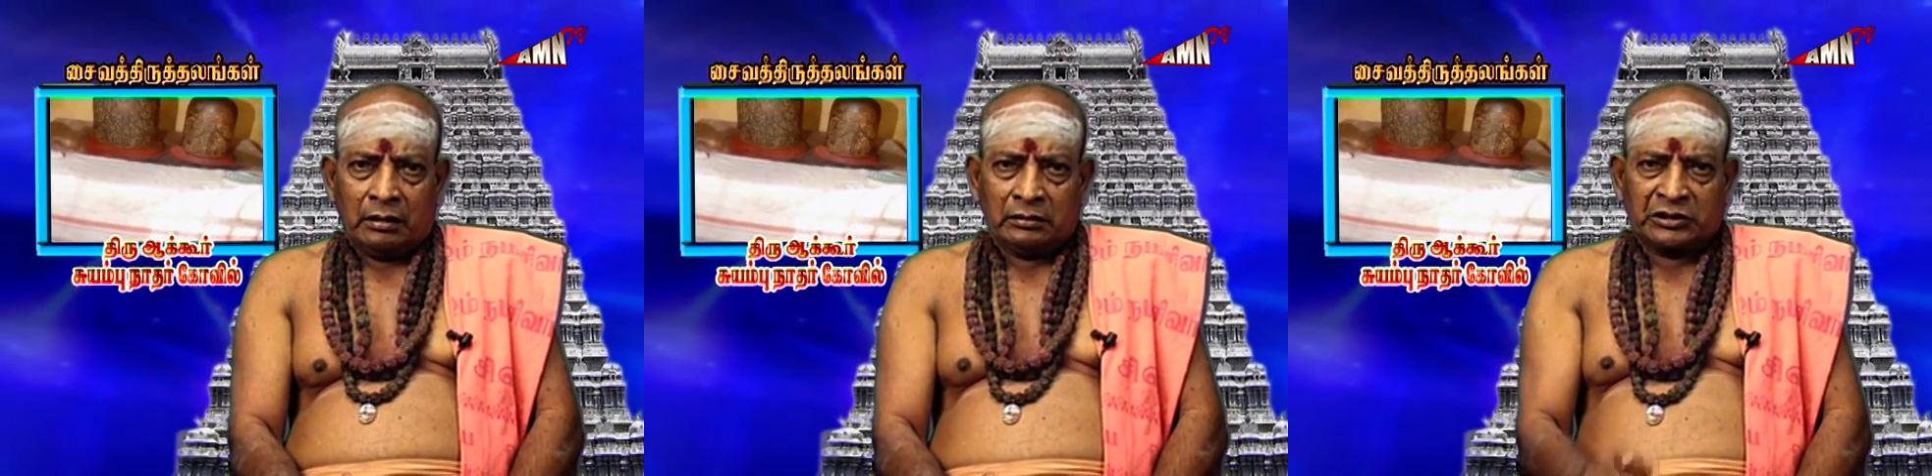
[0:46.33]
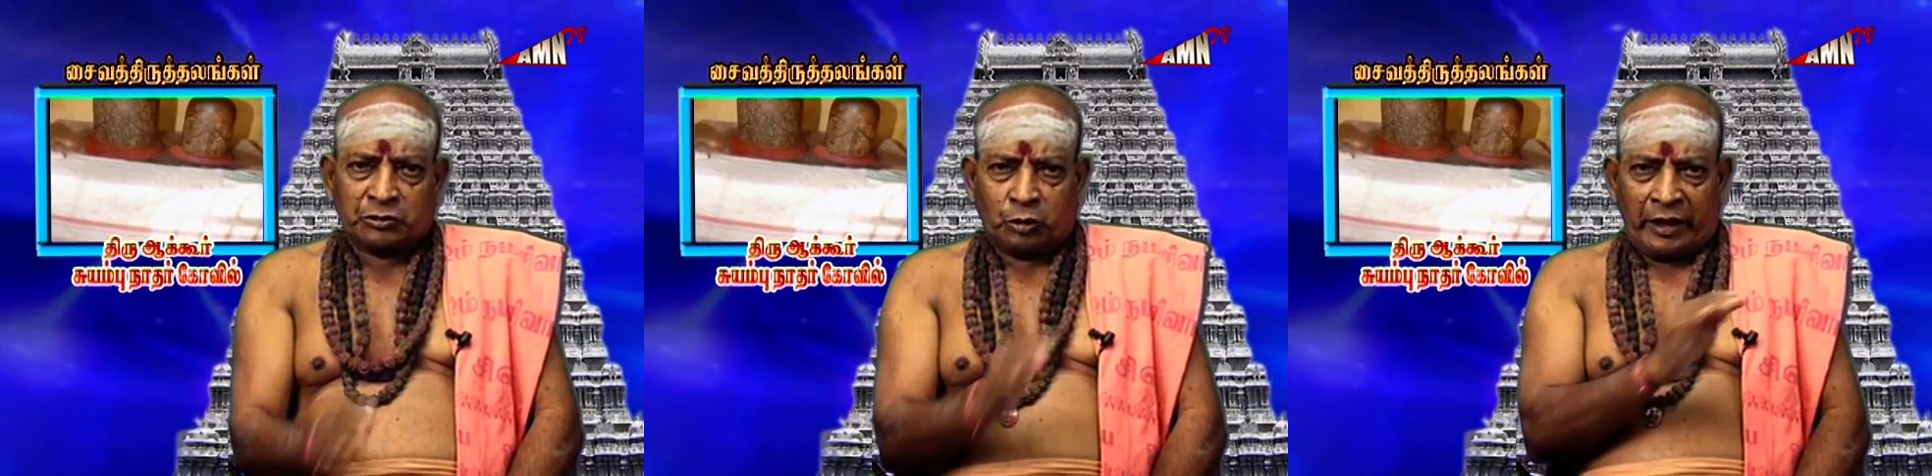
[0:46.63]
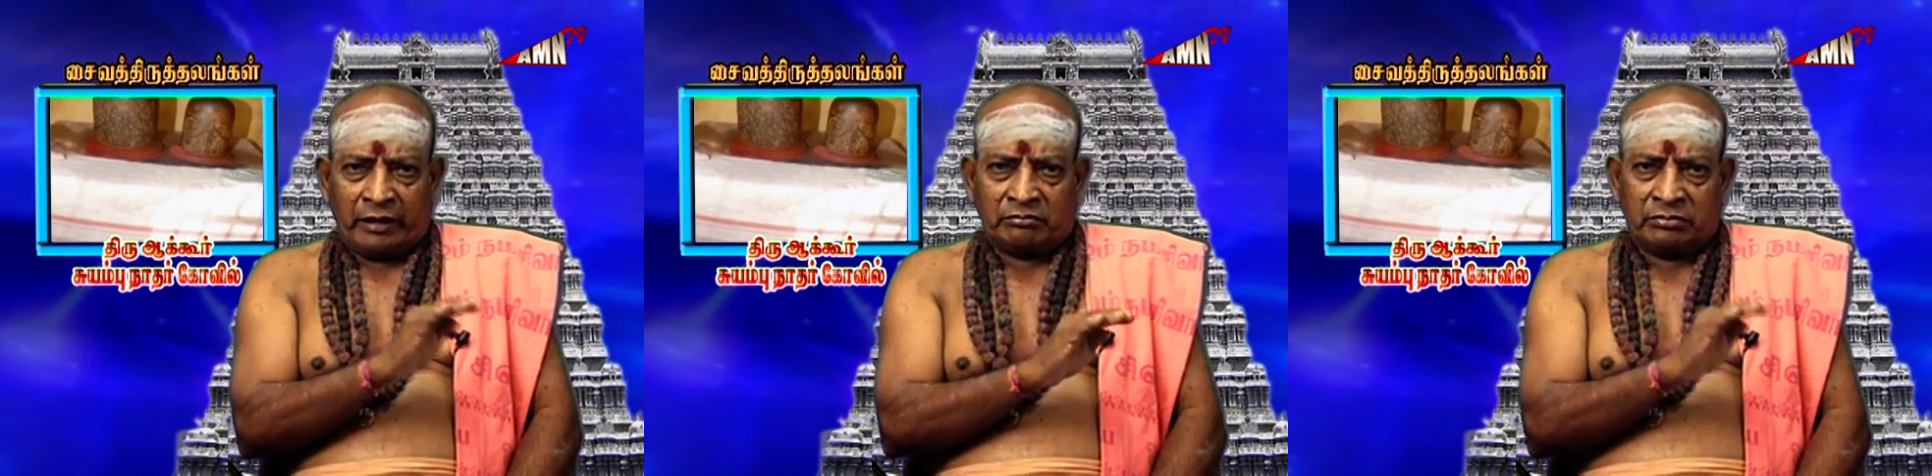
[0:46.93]
இந்த
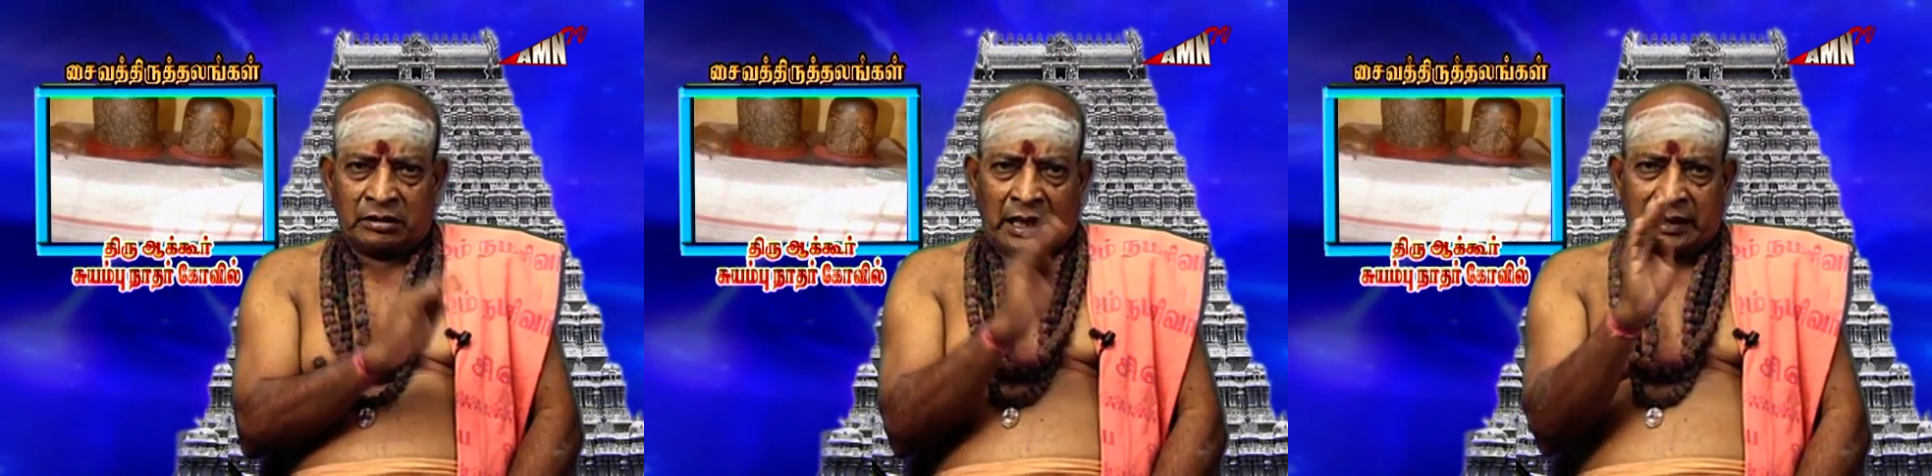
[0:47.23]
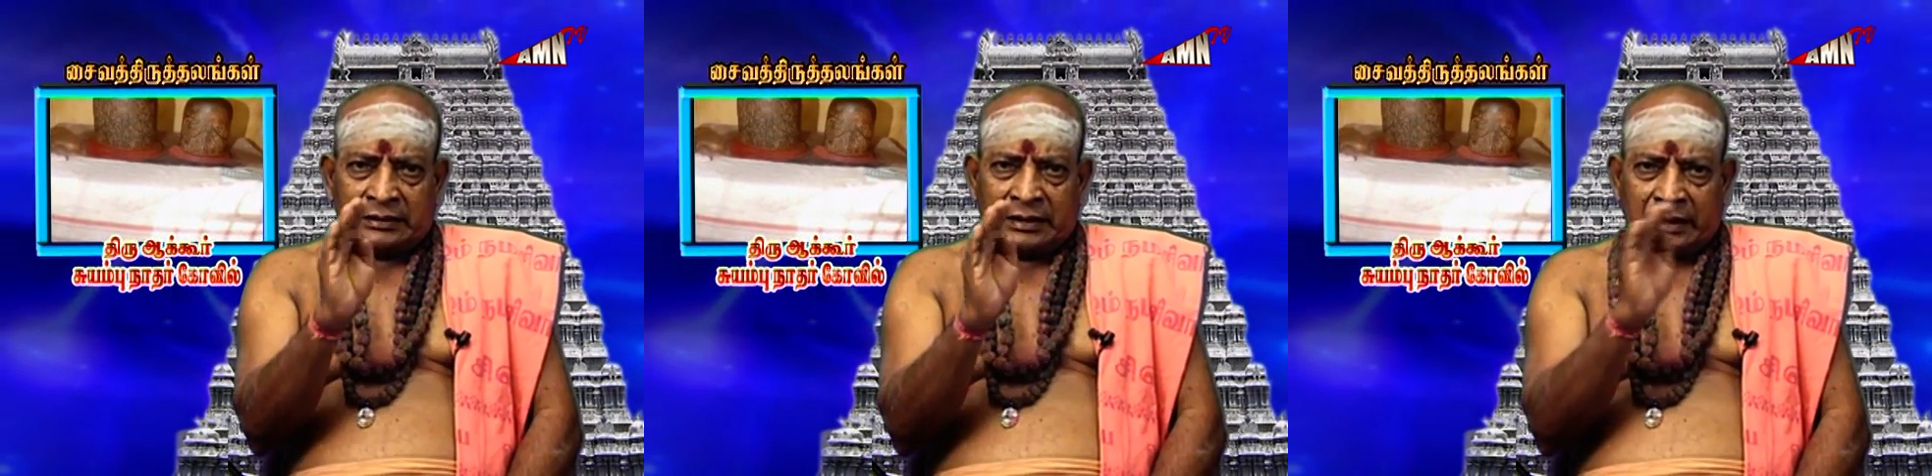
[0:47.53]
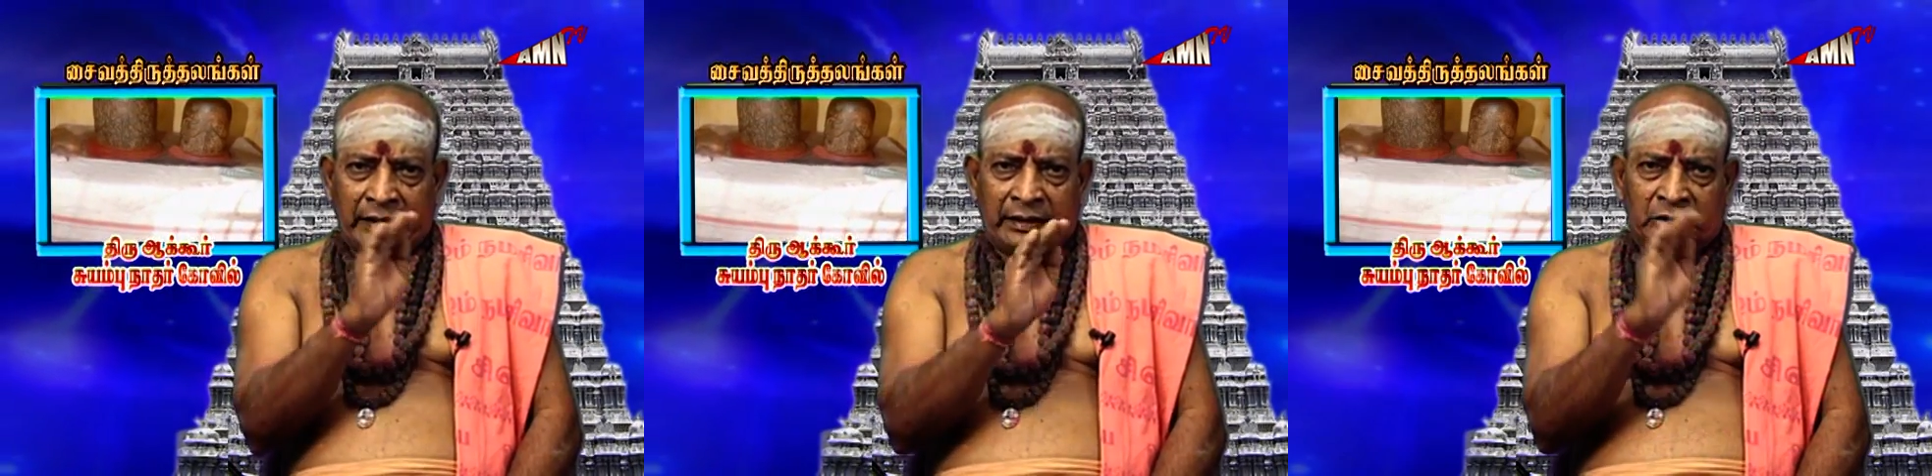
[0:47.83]

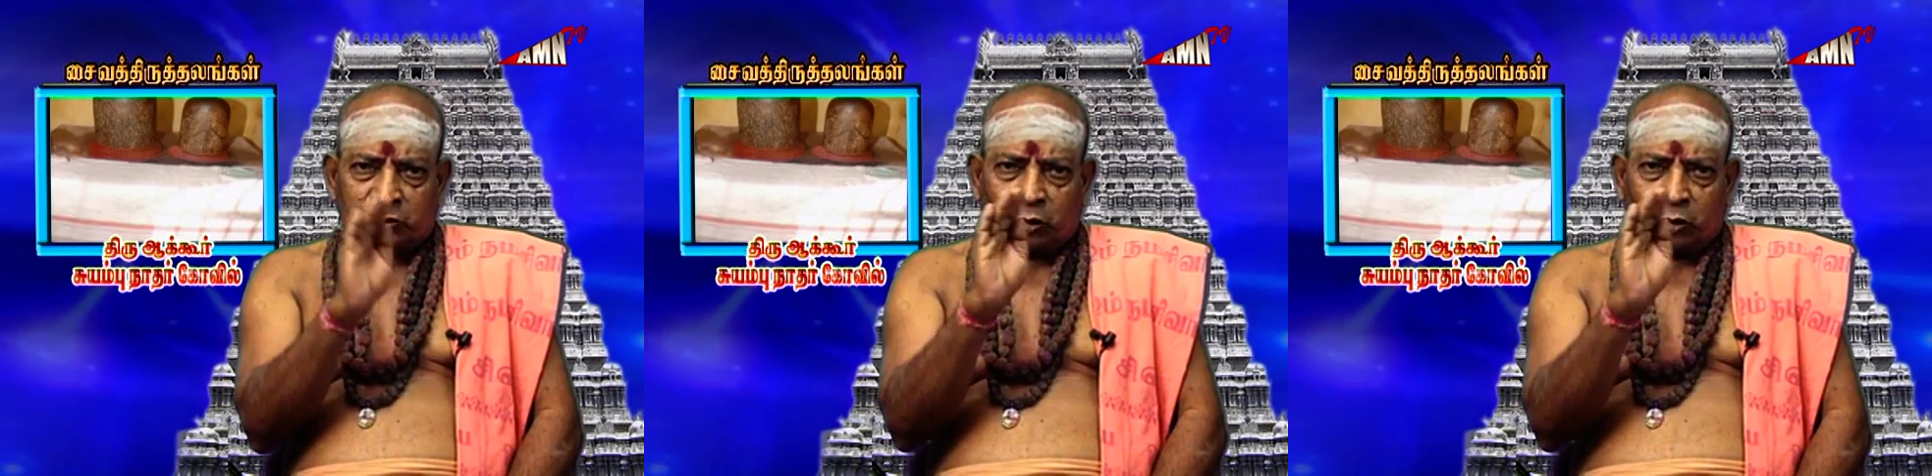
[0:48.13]
சுயம்புநாதர் என்று